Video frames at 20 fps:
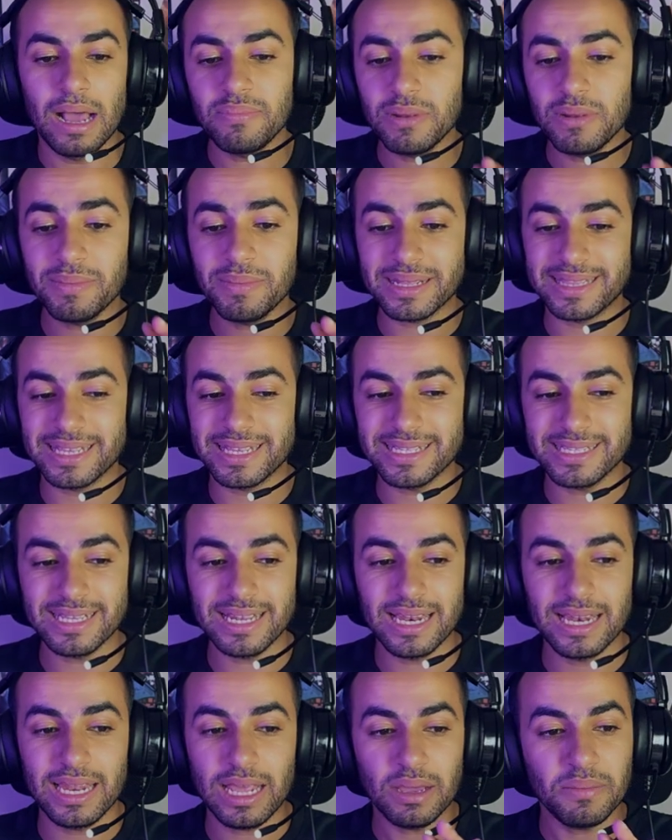قبل ما
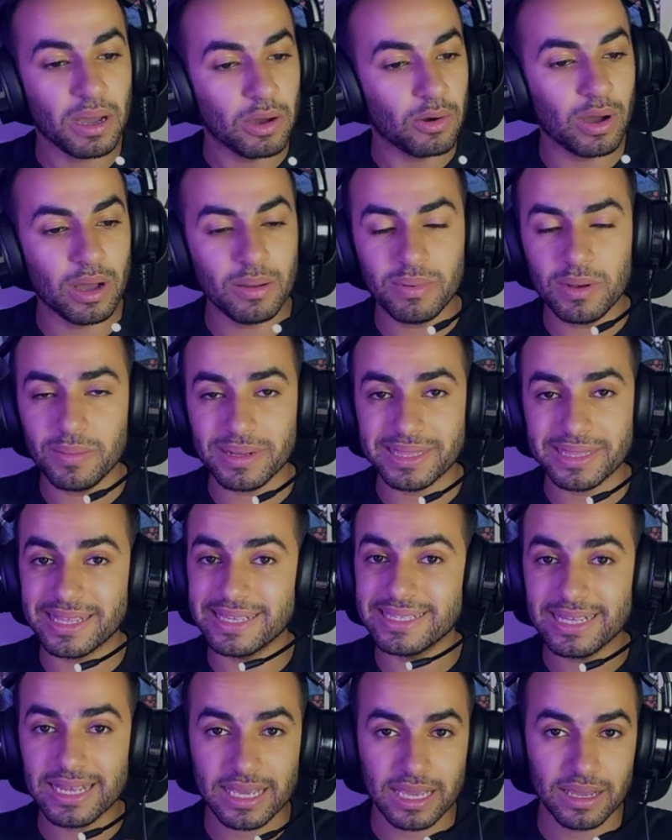تنزل اللعبه او قبل ما
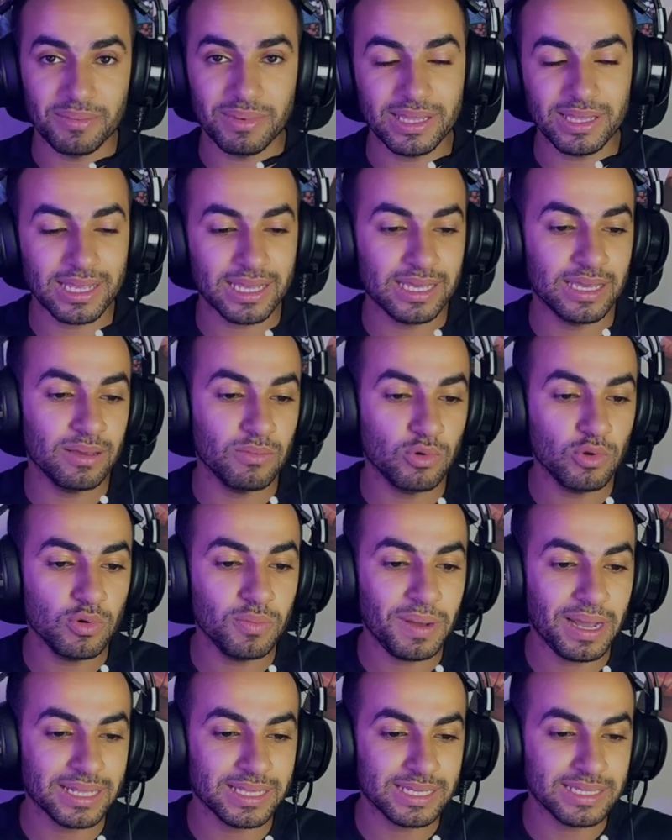تنزل كمان الجيم
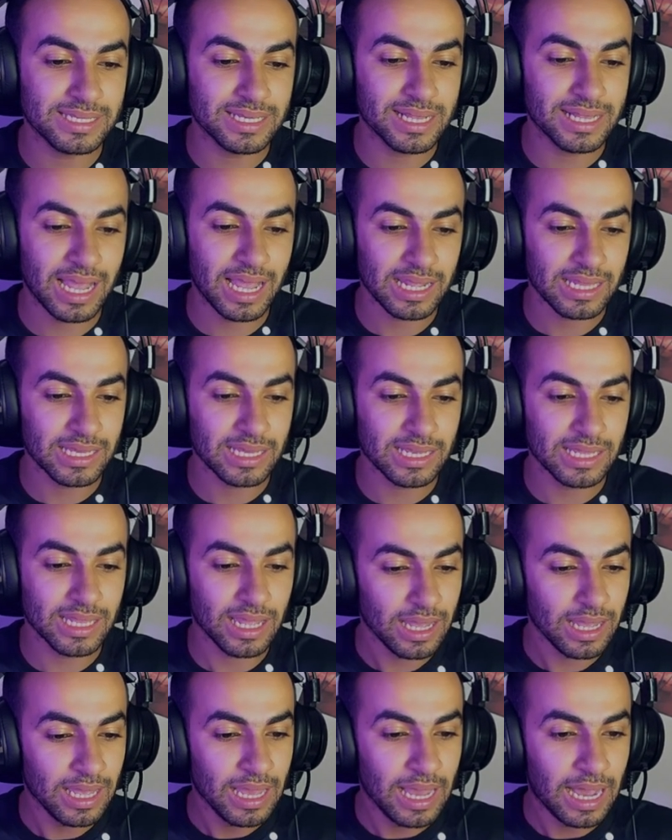لوب هتنزل تحت
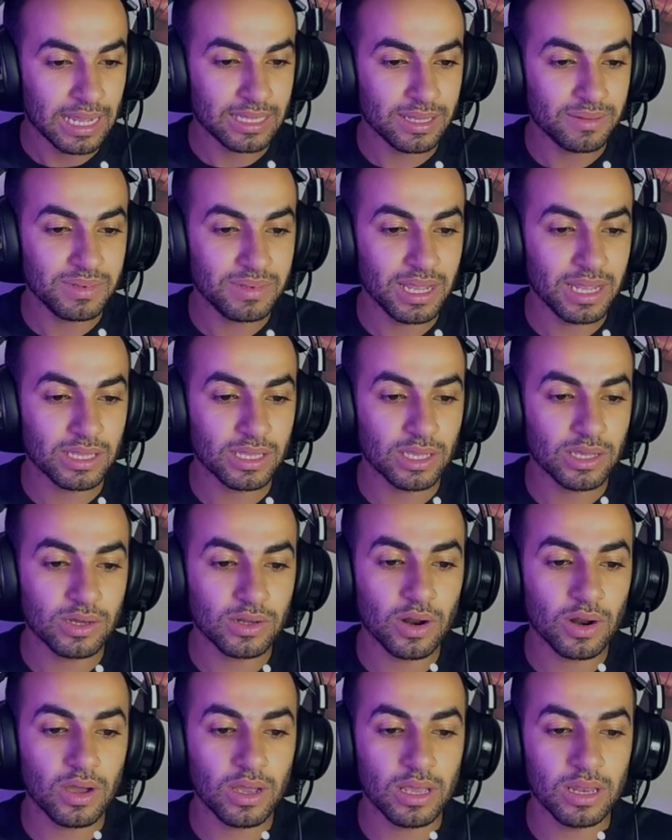كده هتبدا
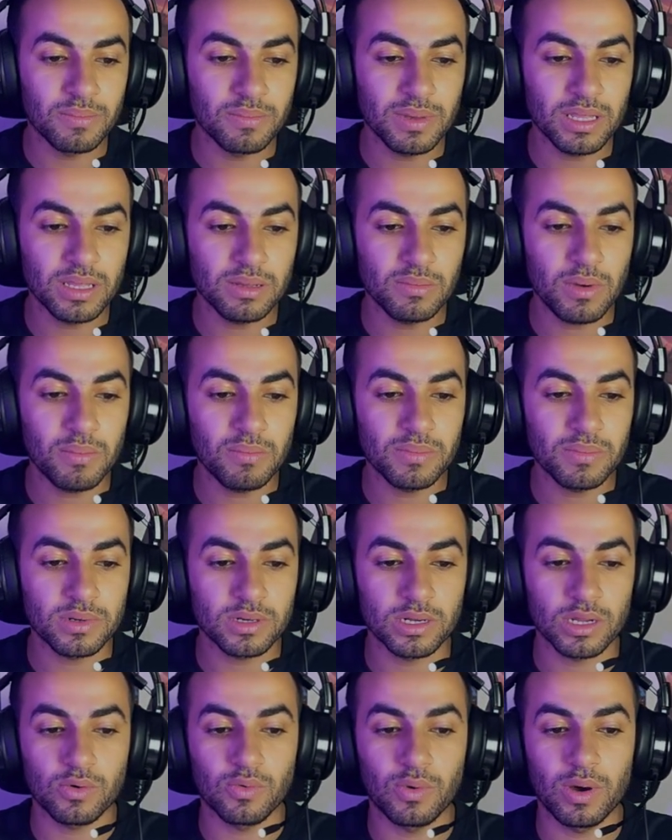تقرا المينيمم
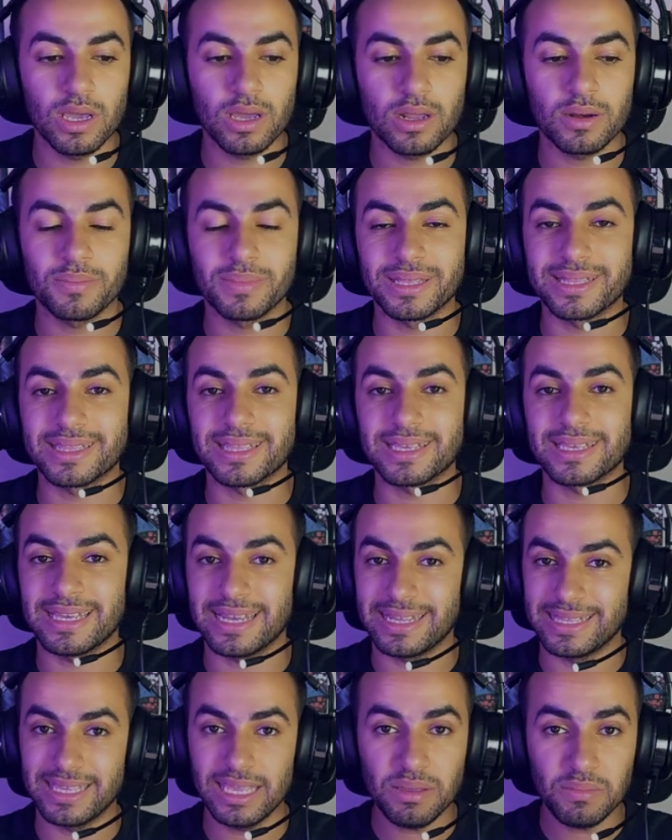ريكوايرمنت
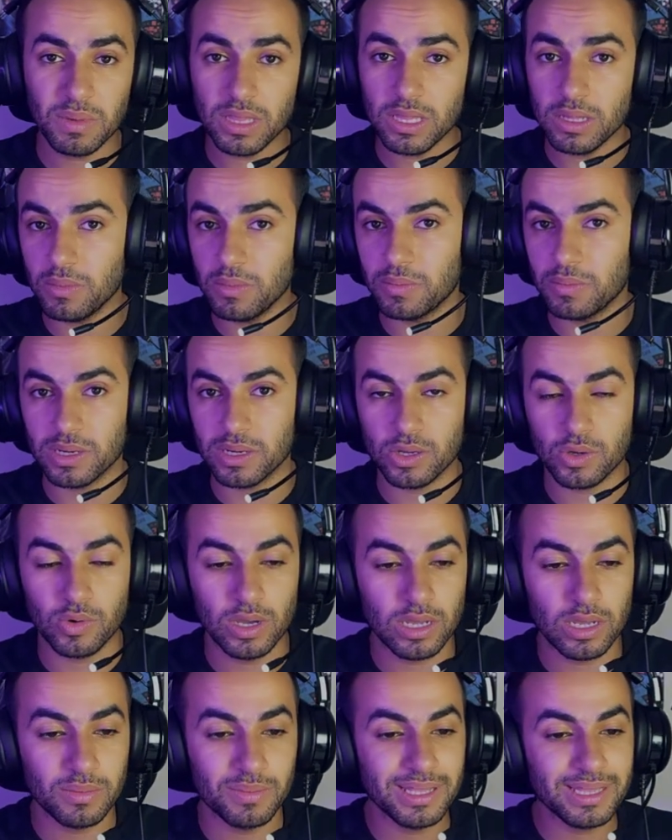يعني ايه مينيمم
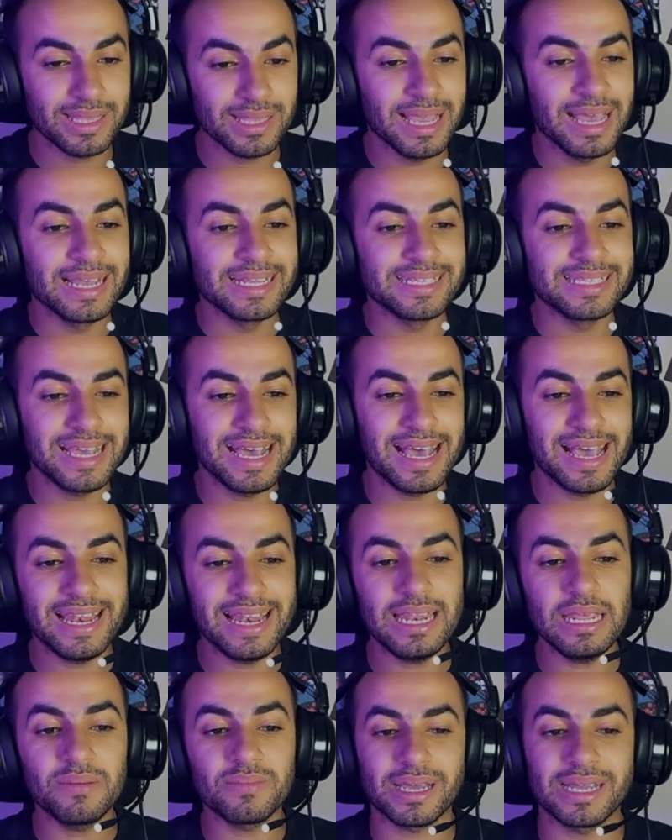ريكوايرمنت دي
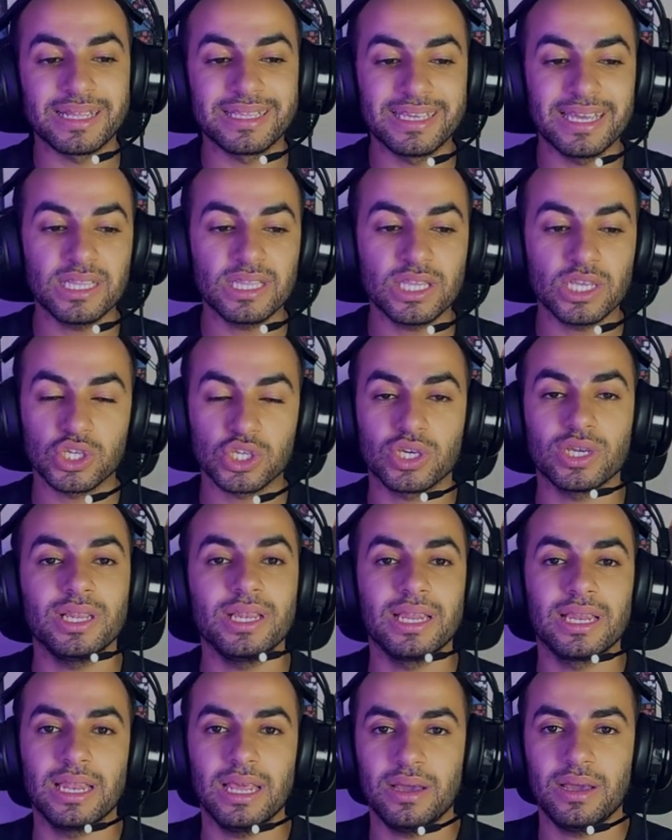اقل امكانيات
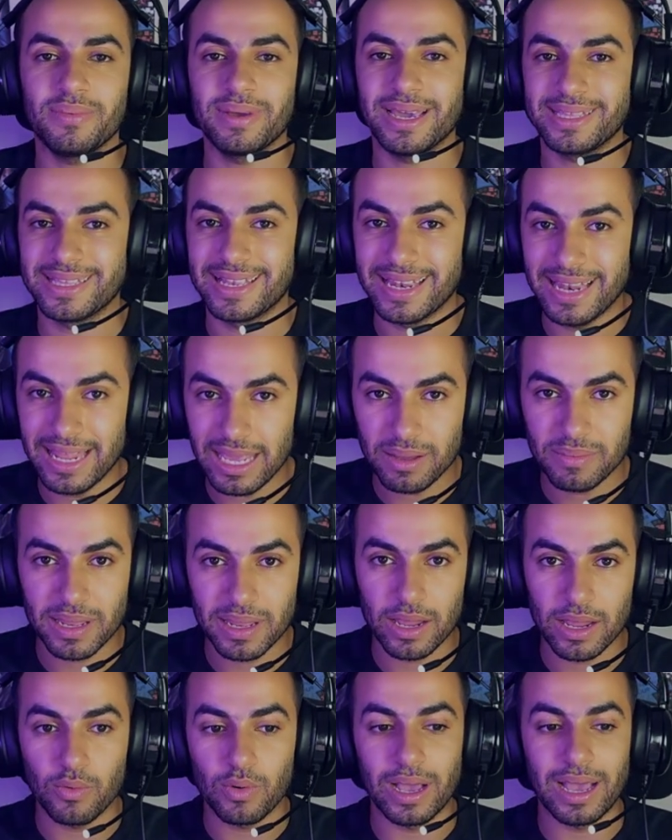تشغيل للعبه يعني
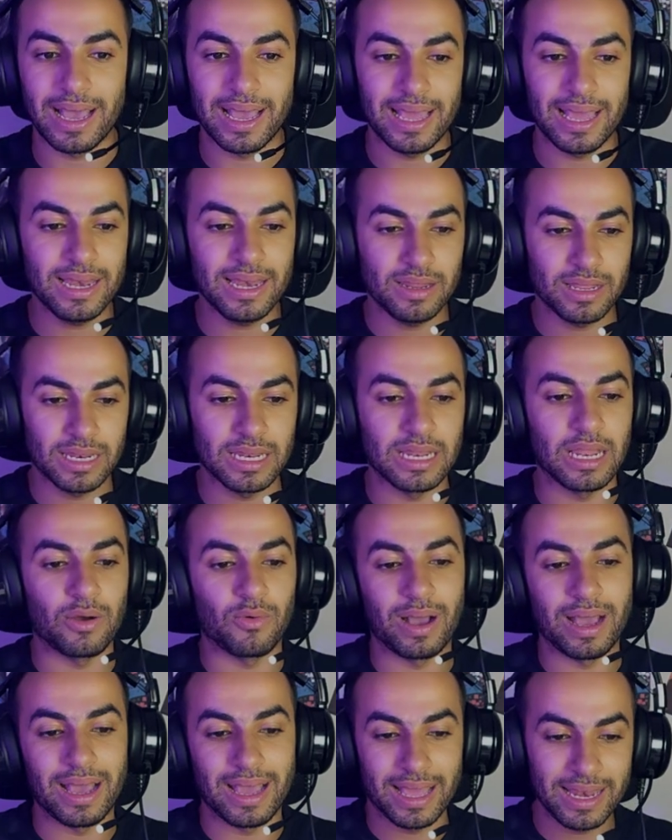اللعبه لو اقل
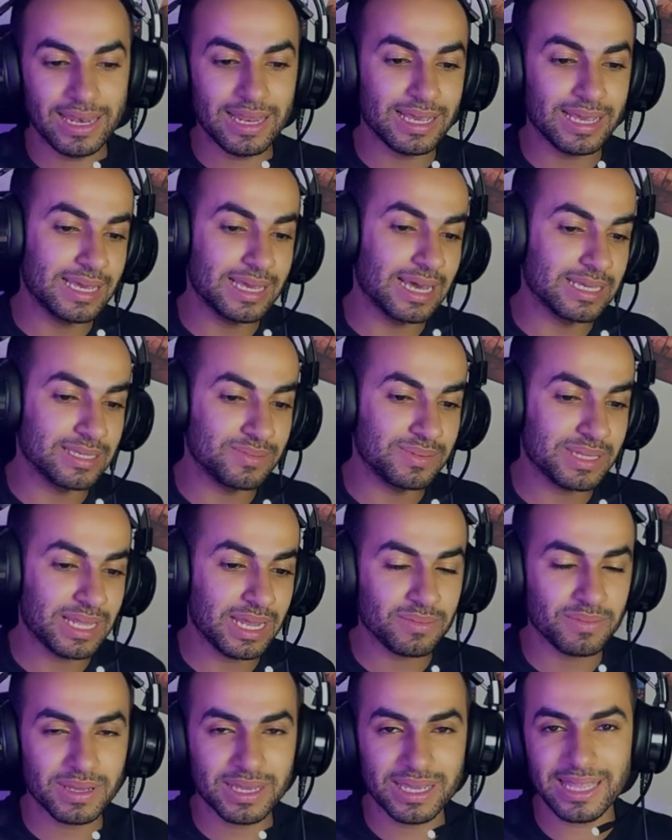لو اقل اقل الجهاز
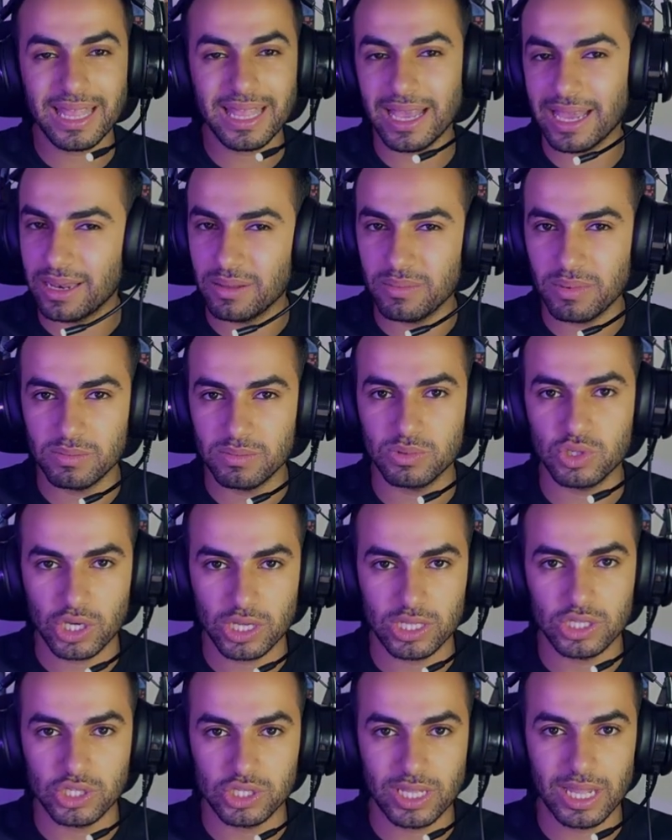بتاعك من كده غالبا
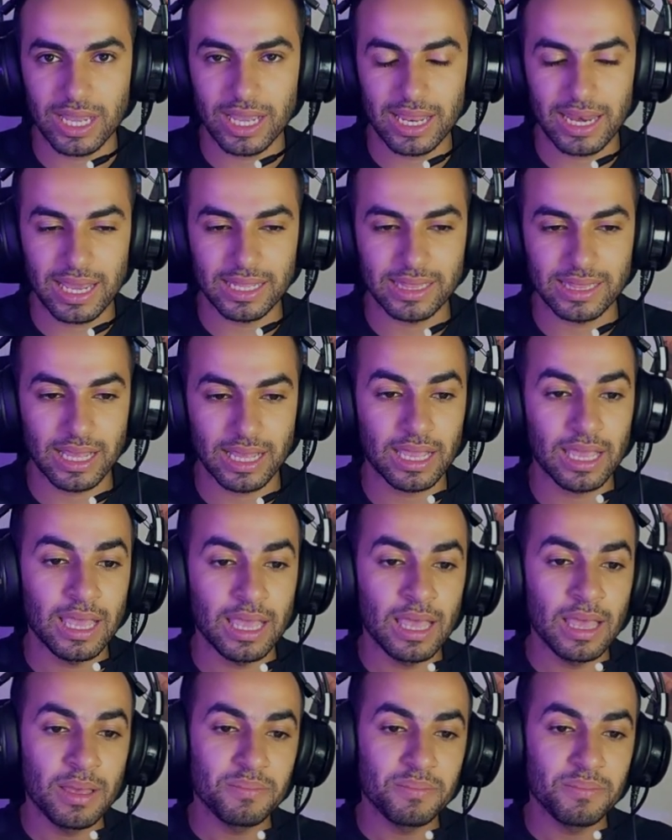مش هتشتغل عندك